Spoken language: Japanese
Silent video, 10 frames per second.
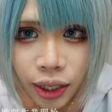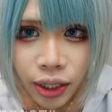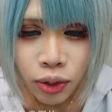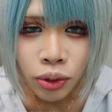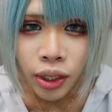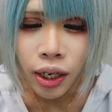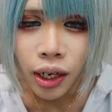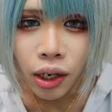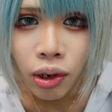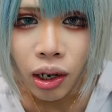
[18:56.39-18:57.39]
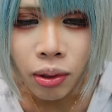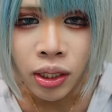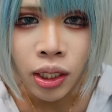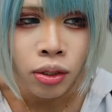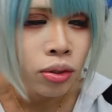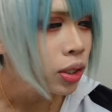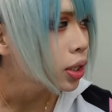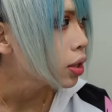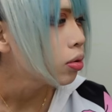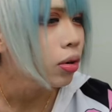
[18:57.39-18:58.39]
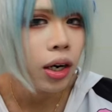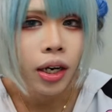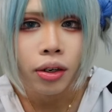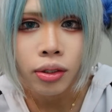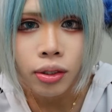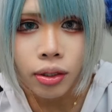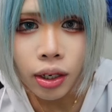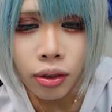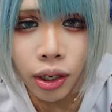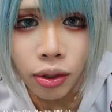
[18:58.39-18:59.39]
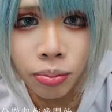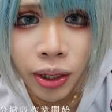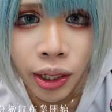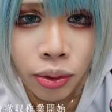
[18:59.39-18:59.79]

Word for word: い特典会終わりましたそして今回のツアーのやるべき